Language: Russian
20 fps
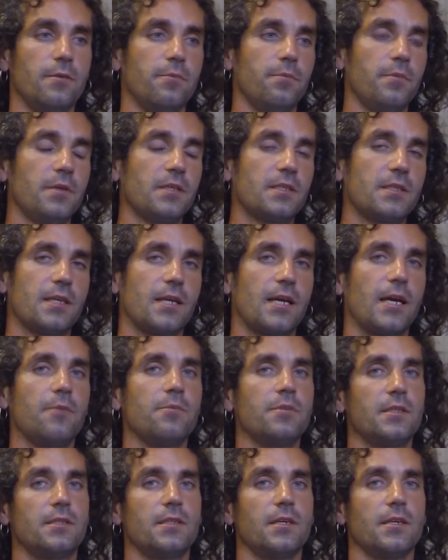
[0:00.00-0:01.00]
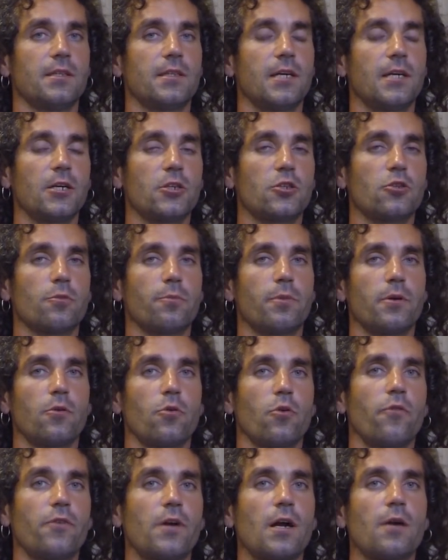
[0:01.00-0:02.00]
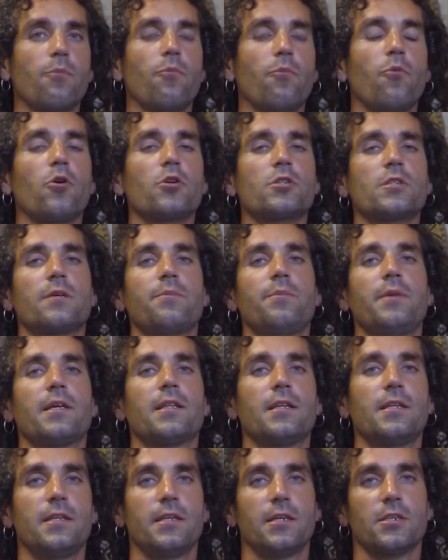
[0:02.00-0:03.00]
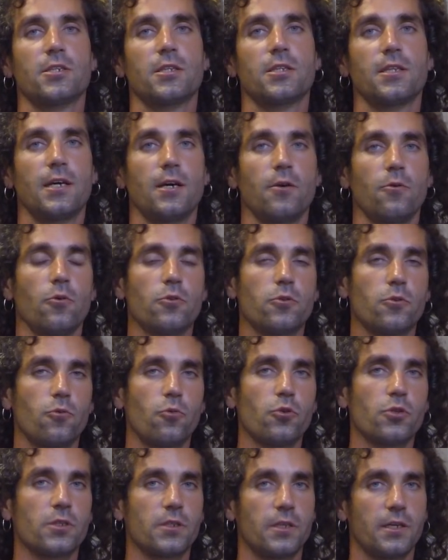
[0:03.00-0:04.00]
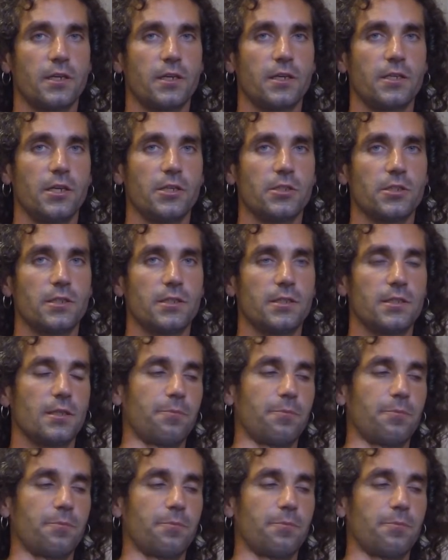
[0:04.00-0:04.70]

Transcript: Мы стараемся сделать так, чтобы кровь как можно медленнее шла от укушенной конечности.